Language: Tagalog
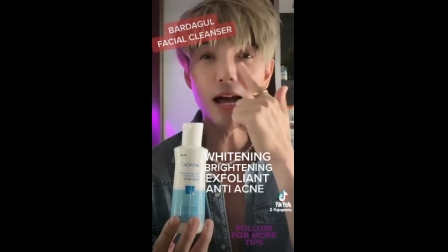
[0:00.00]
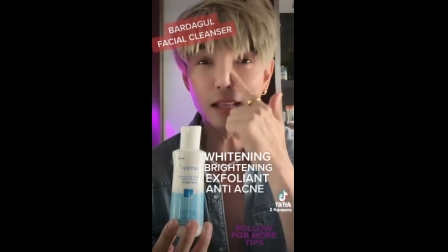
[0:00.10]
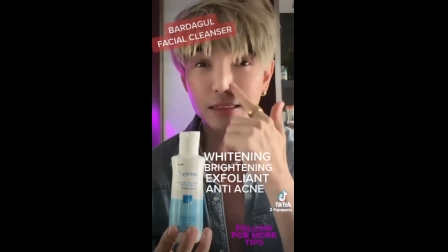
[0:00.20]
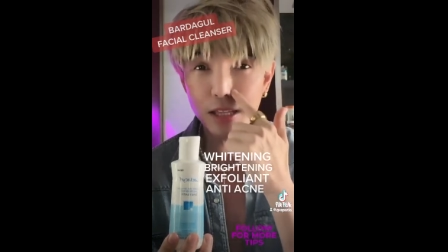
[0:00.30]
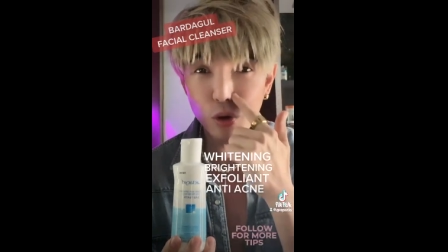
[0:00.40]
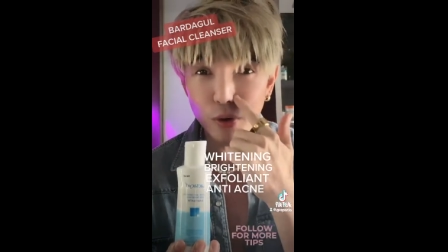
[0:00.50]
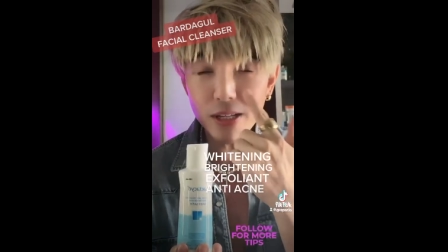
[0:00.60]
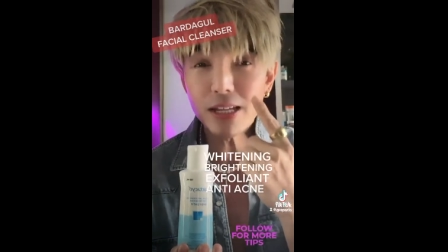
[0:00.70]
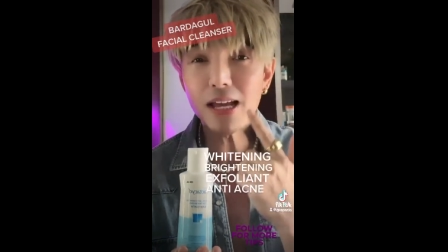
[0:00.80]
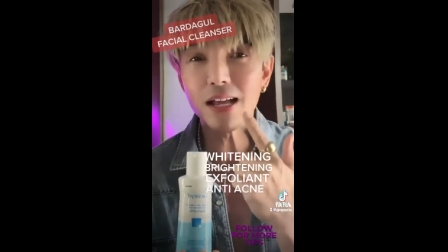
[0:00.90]

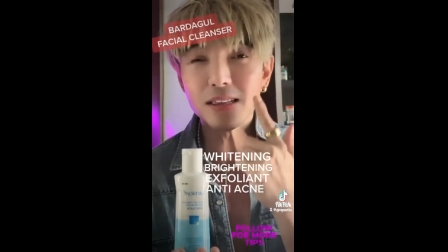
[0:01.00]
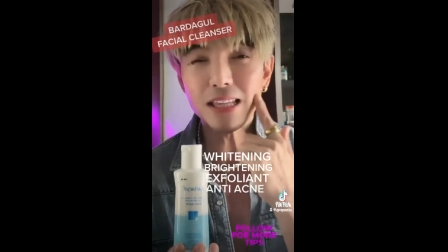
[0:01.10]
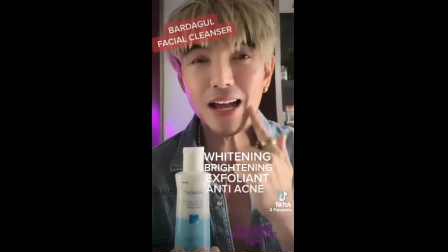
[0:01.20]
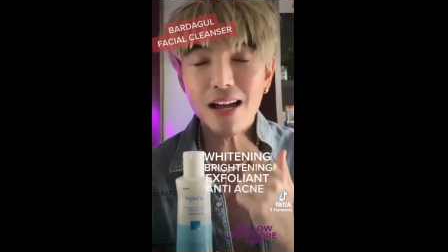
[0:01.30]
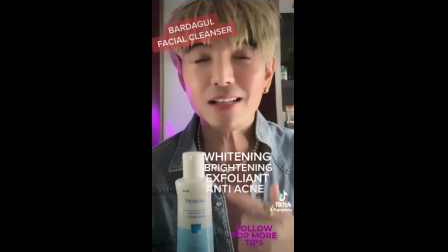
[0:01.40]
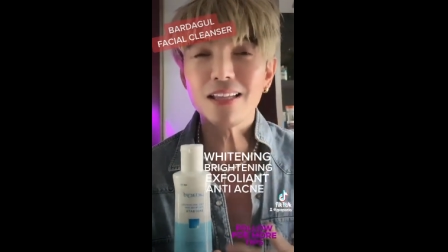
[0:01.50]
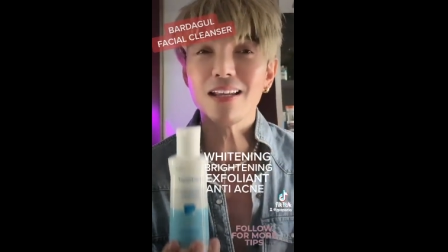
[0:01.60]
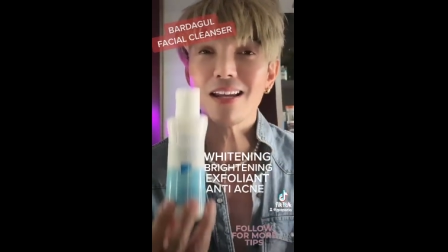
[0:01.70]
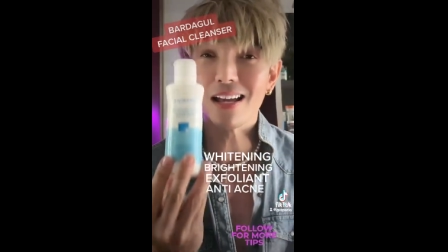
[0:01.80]
anti-oily, anti-acne, and